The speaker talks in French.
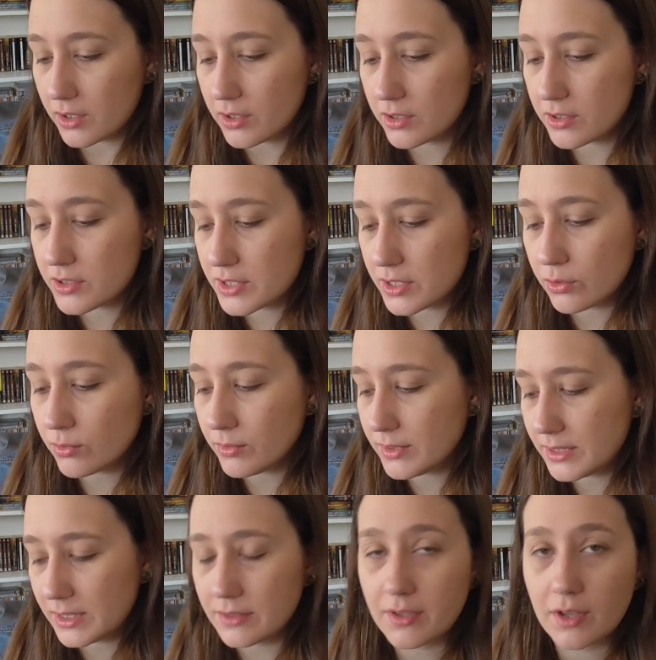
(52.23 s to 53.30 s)
Euh, j'ai
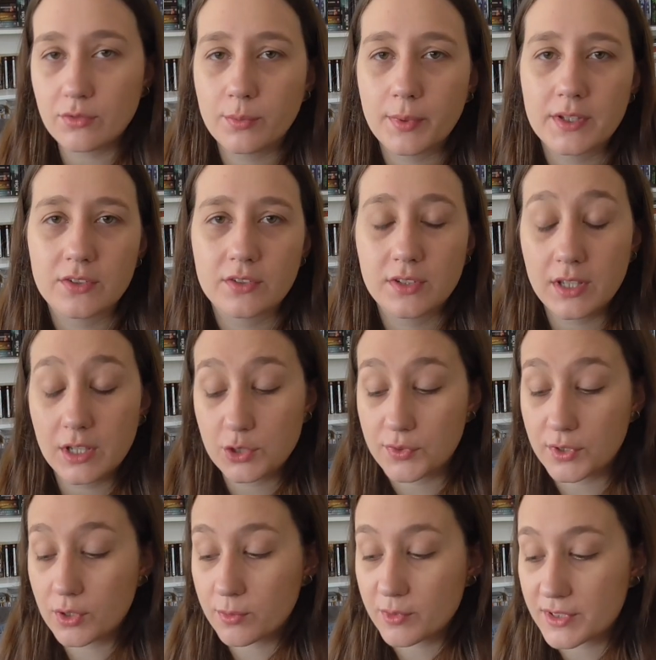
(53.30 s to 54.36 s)
donc 10 livres à vous présenter et je
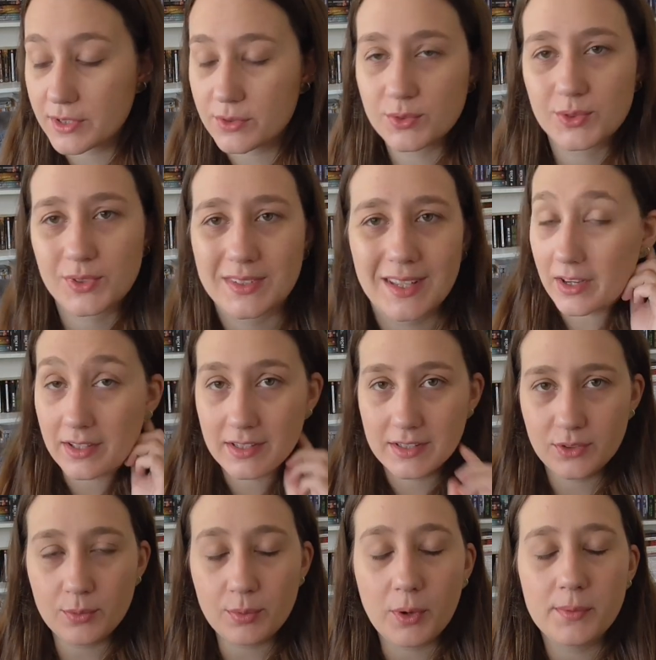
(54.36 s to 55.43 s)
vais commencer tout de suite. Alors les
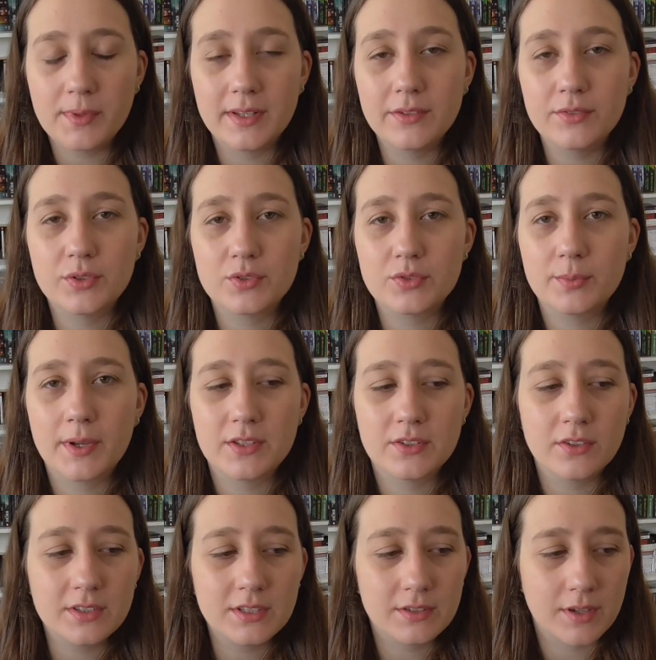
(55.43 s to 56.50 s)
deux premiers livres que je vous
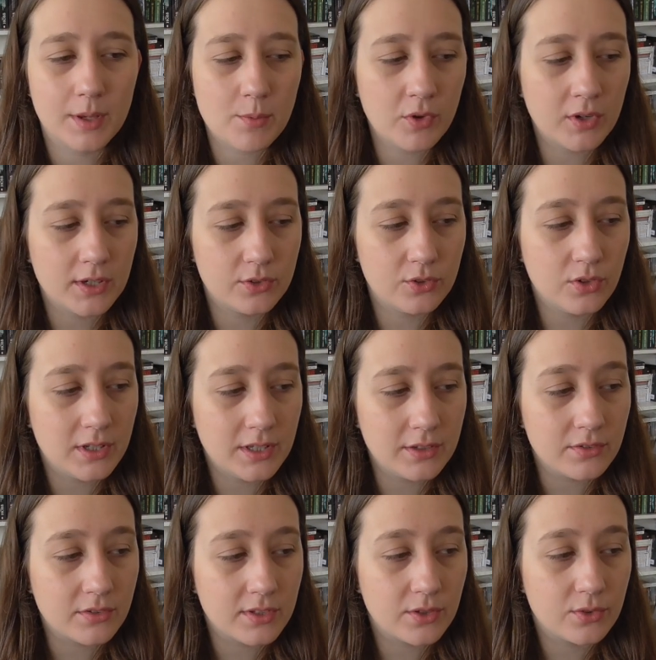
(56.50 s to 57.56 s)
présente, c'est vraiment les deux
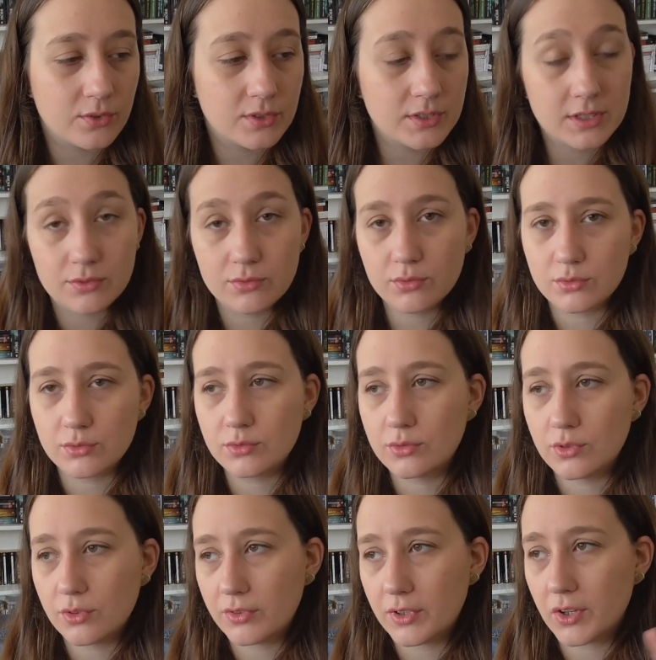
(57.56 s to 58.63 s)
livres que si vous
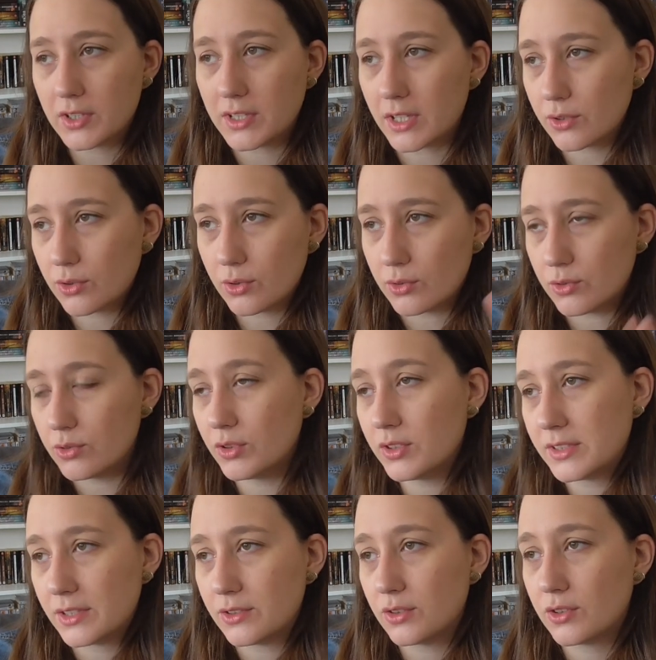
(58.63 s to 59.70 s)
devez en lire que
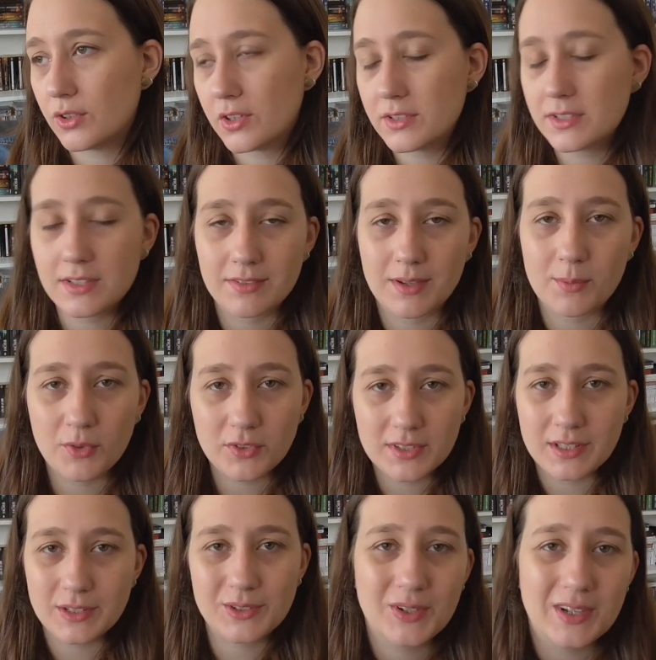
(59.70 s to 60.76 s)
deux cet automne, c'est vraiment
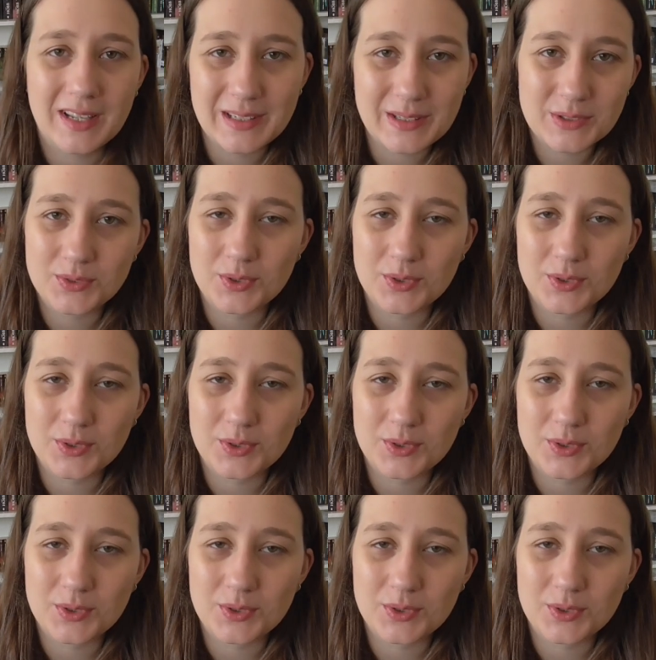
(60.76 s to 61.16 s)
ces deux-là que